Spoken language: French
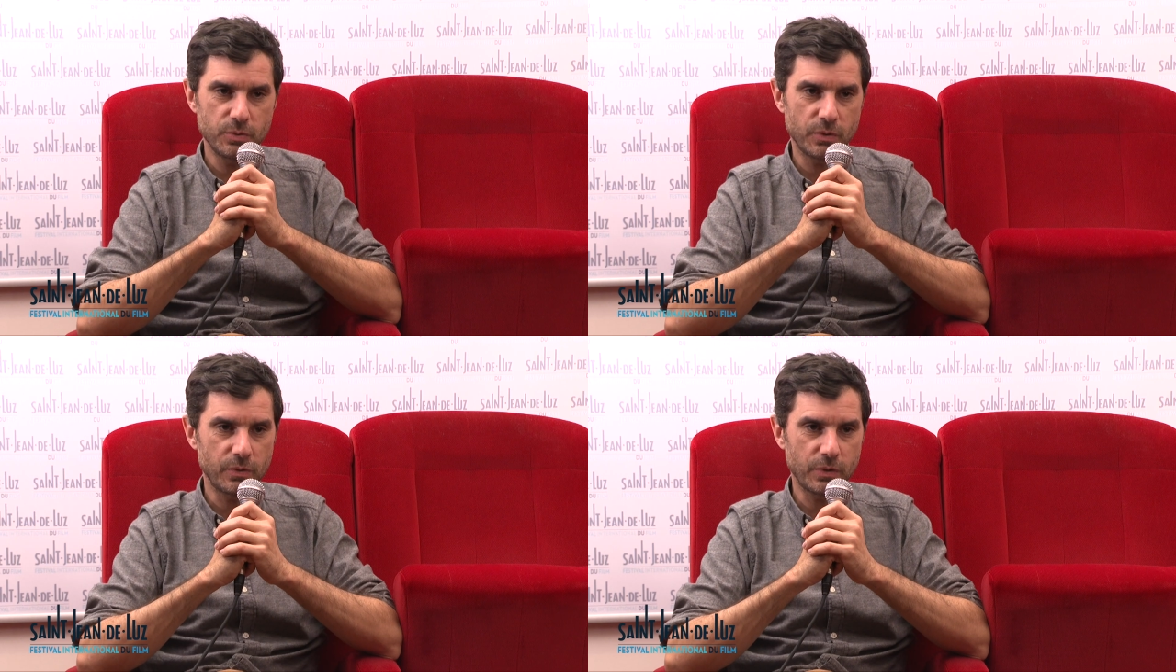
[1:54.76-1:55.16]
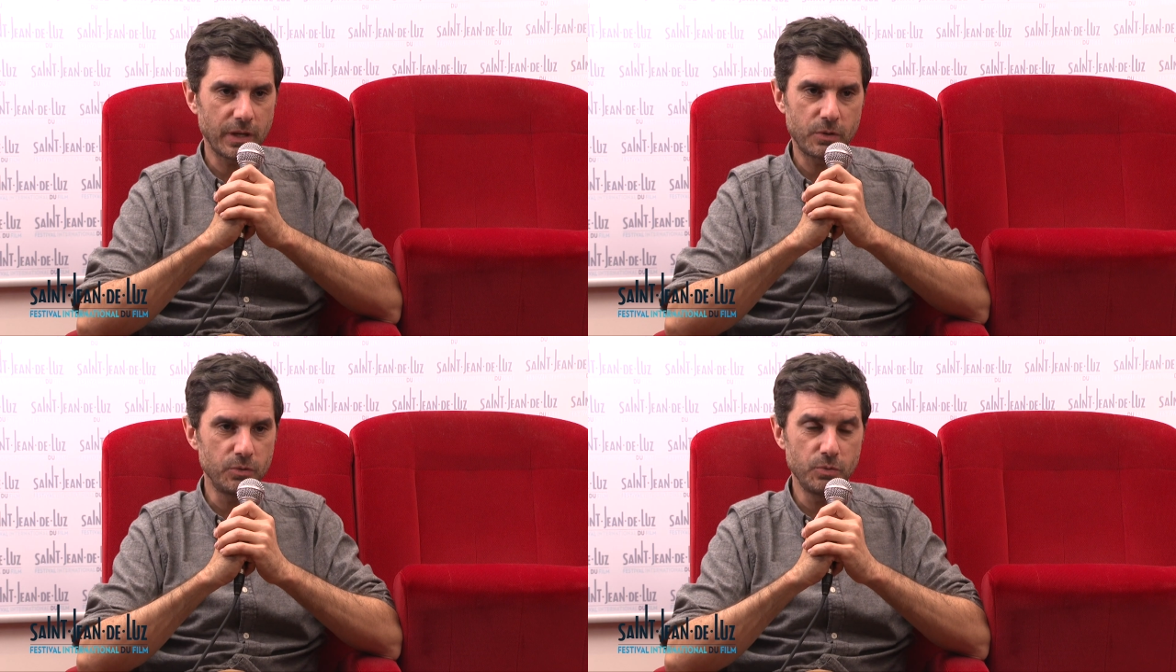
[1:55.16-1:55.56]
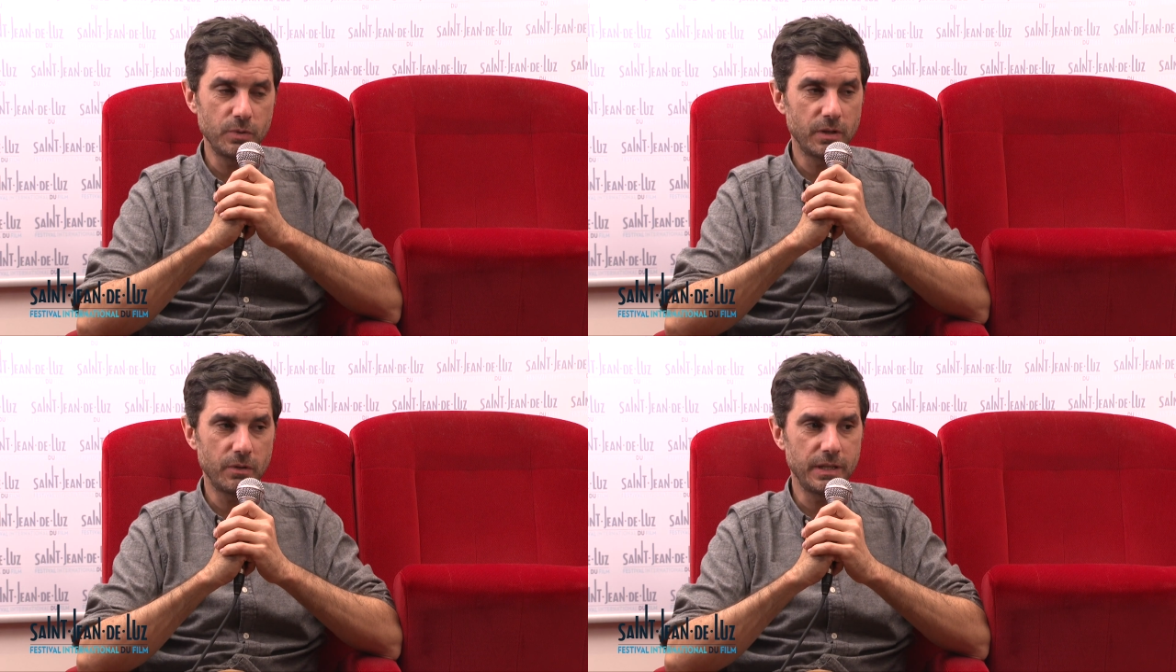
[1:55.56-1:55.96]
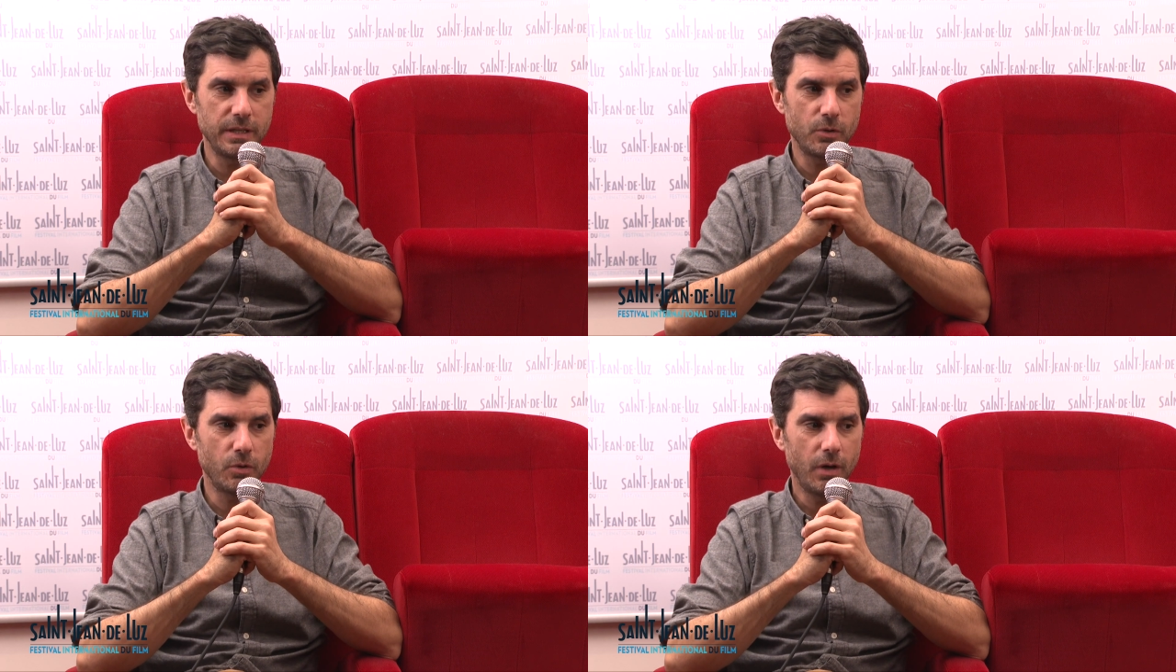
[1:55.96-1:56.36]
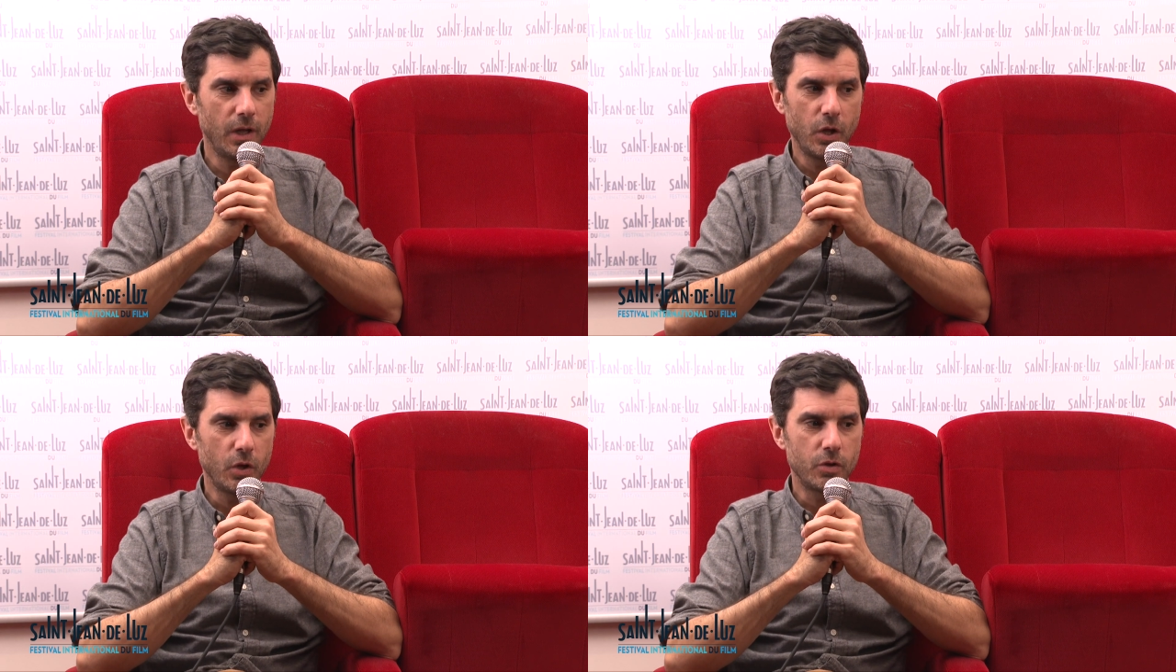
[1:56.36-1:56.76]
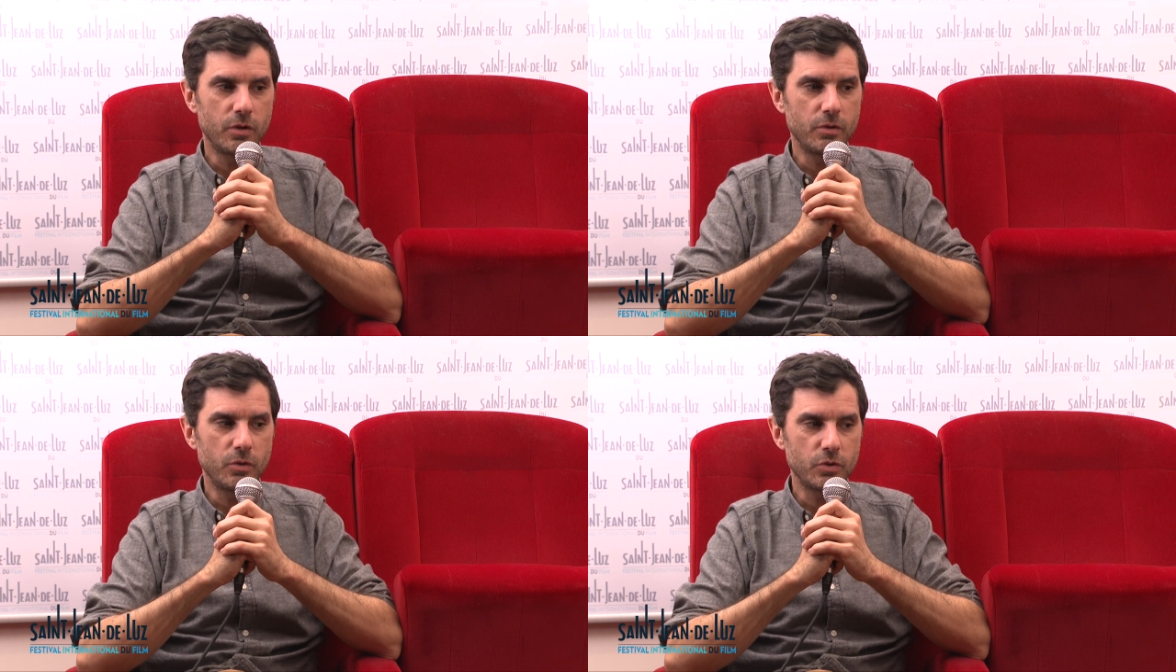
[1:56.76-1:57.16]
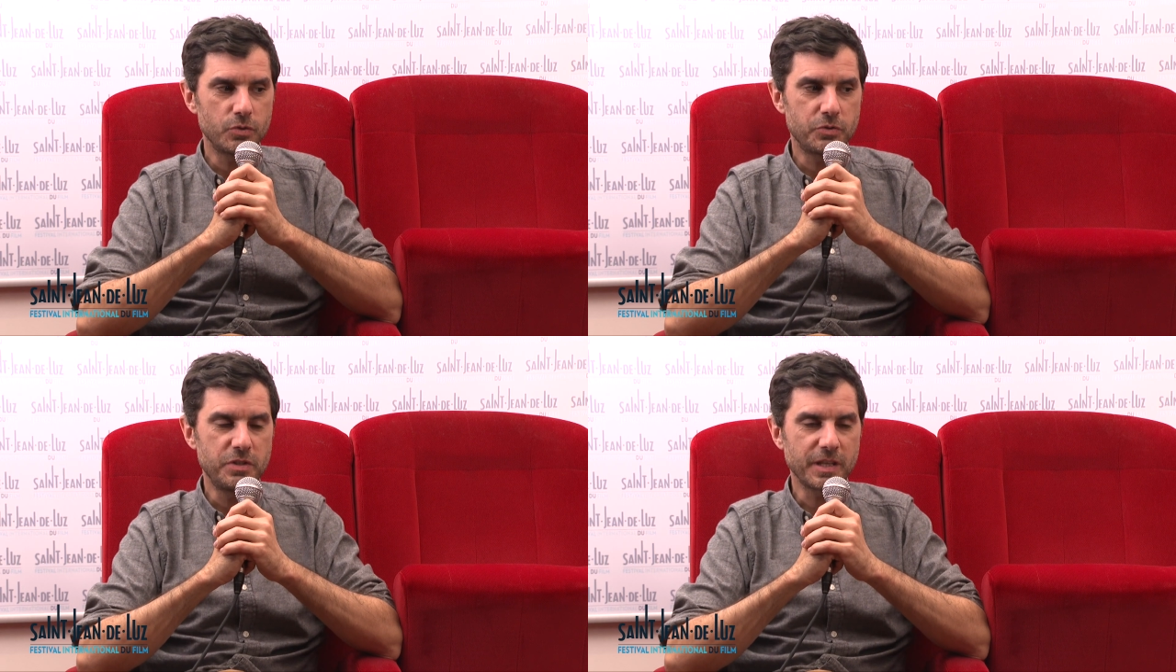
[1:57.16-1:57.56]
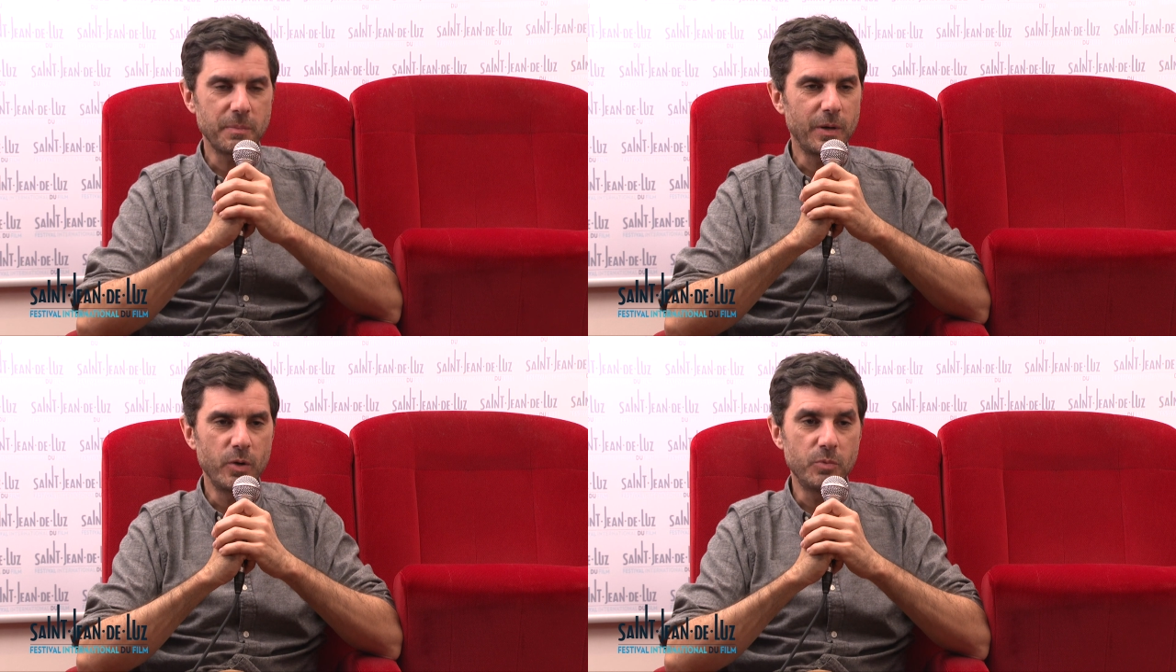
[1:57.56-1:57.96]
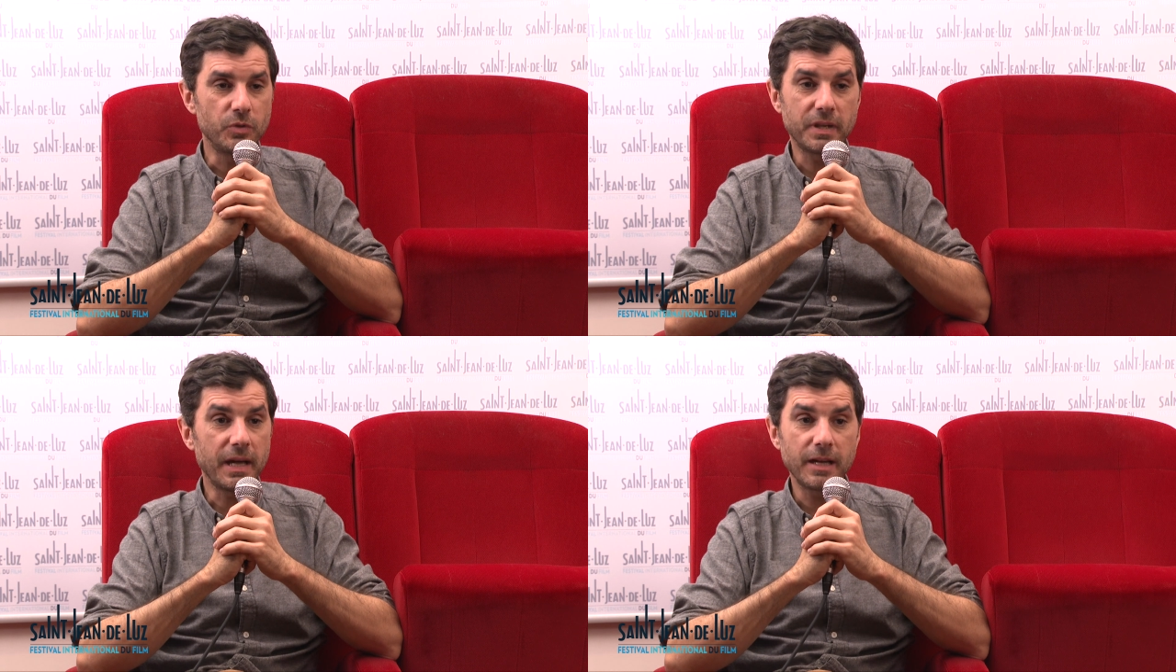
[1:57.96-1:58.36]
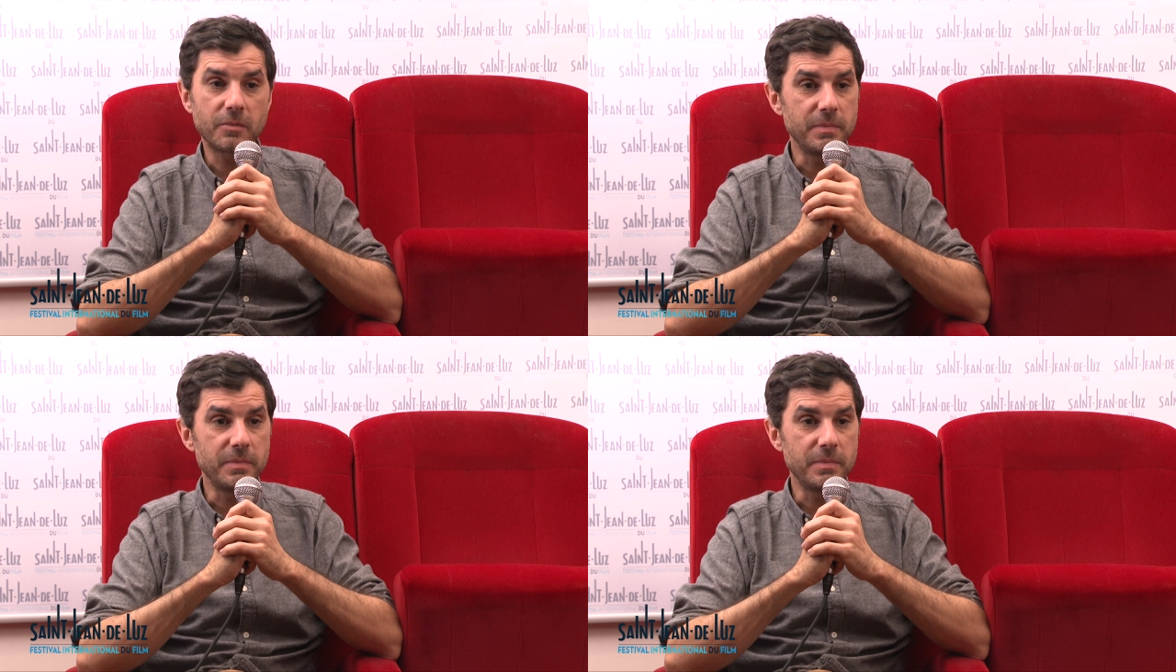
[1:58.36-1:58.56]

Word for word: saut dans, l'inconnu euh, et euh, j'utiliserai pas le mot trac,